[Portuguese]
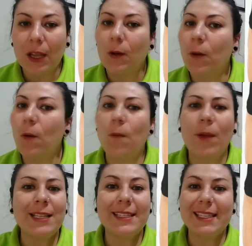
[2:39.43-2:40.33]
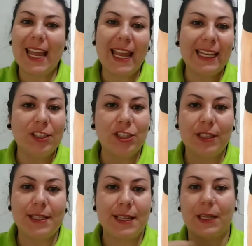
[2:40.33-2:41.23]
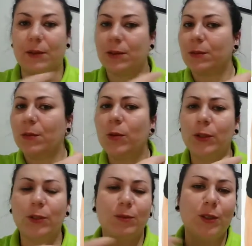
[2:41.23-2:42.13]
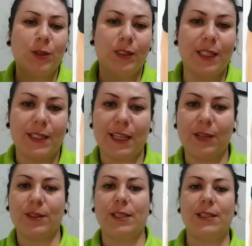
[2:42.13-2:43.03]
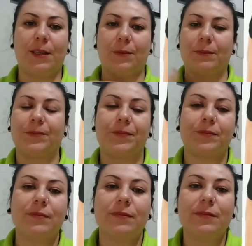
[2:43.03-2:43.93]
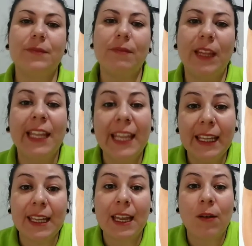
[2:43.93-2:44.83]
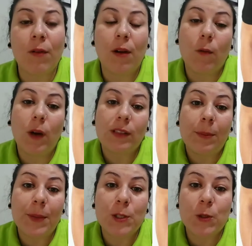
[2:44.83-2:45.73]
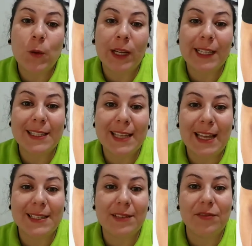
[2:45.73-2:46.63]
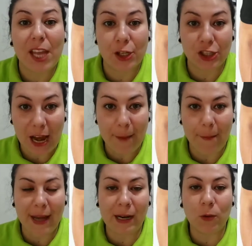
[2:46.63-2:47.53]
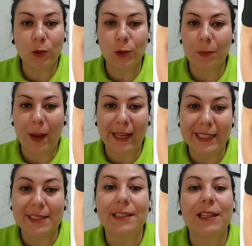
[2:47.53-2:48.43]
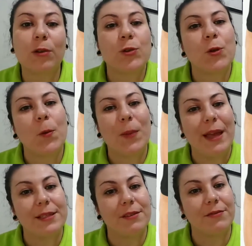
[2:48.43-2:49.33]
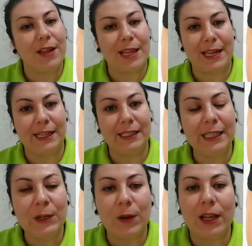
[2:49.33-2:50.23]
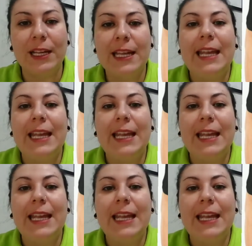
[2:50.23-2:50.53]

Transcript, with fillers: com uma série de desenhos, muitos, muitos desenhos assim. E que quando a pessoa quisesse viajar para outro país e não soubesse falar a língua,